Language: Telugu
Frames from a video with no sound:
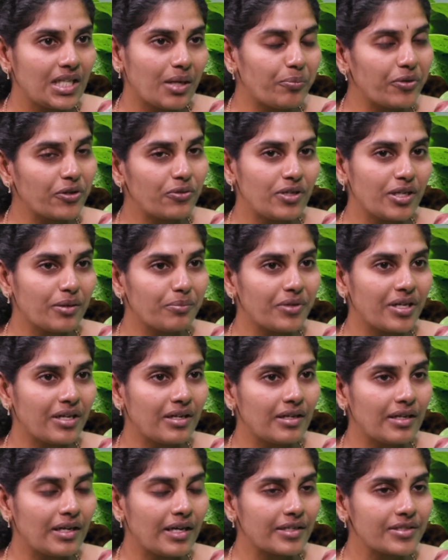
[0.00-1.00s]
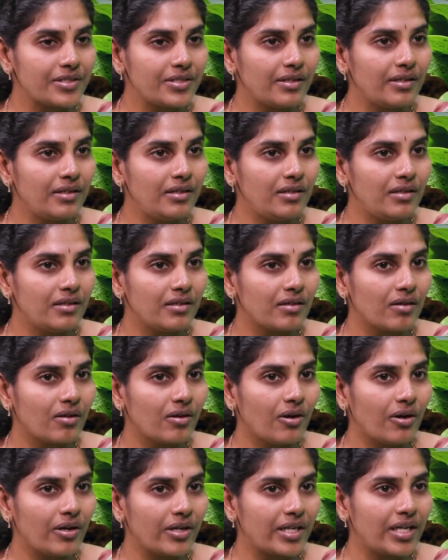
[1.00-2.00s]
తప్పకుండా అమ్మా యాక్చువల్లీ
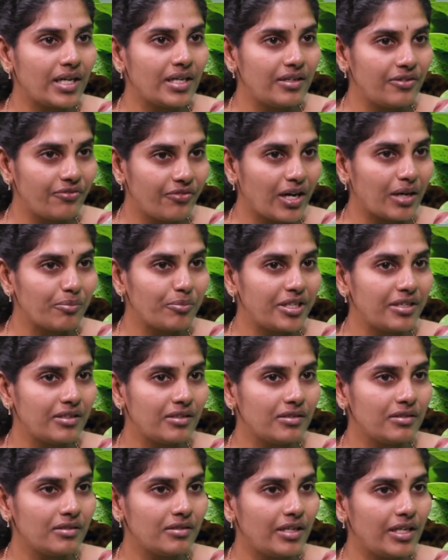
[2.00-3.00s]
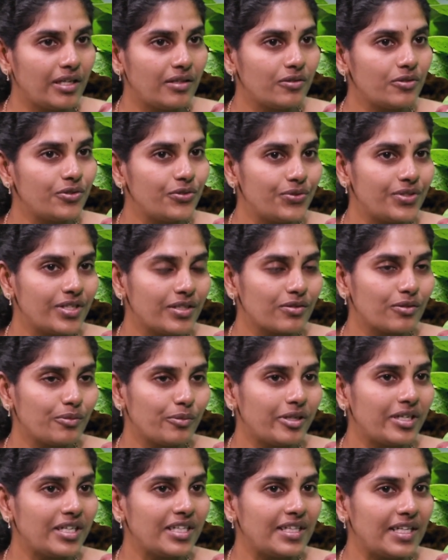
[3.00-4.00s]
ఆర్గానిక్ ఫార్మింగ్ ఎందుకు చూస్
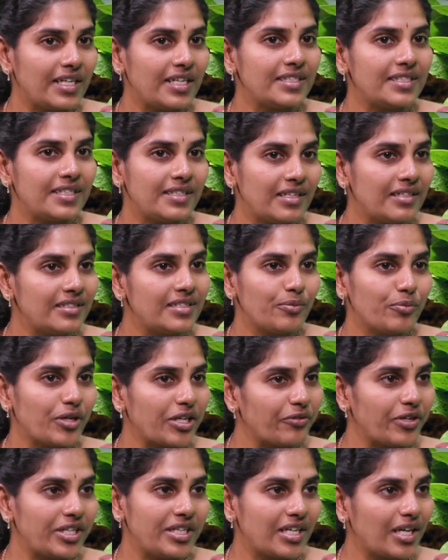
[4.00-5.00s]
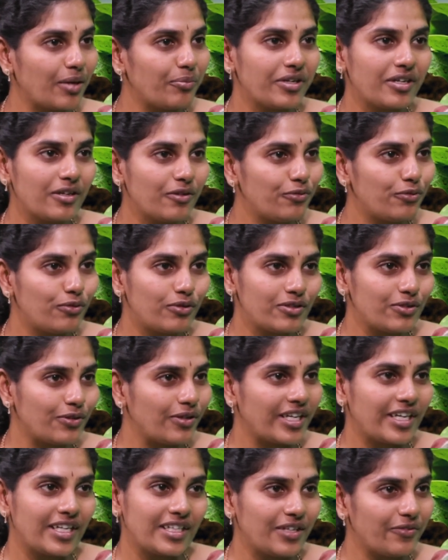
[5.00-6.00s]
చేసుకున్నాం అంటే తెలిసి తెలిసి మనం అయితే కెమికల్ ఫుడ్
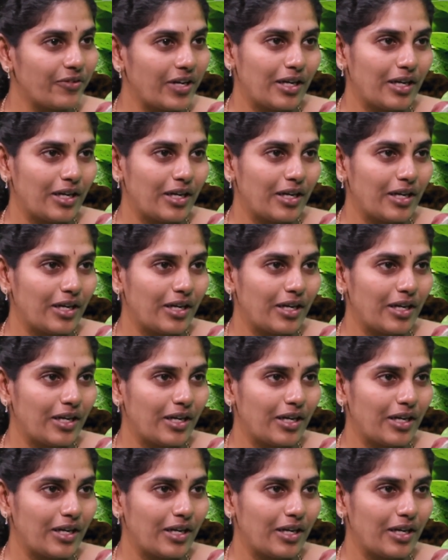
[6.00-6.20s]
జోలికి అయితే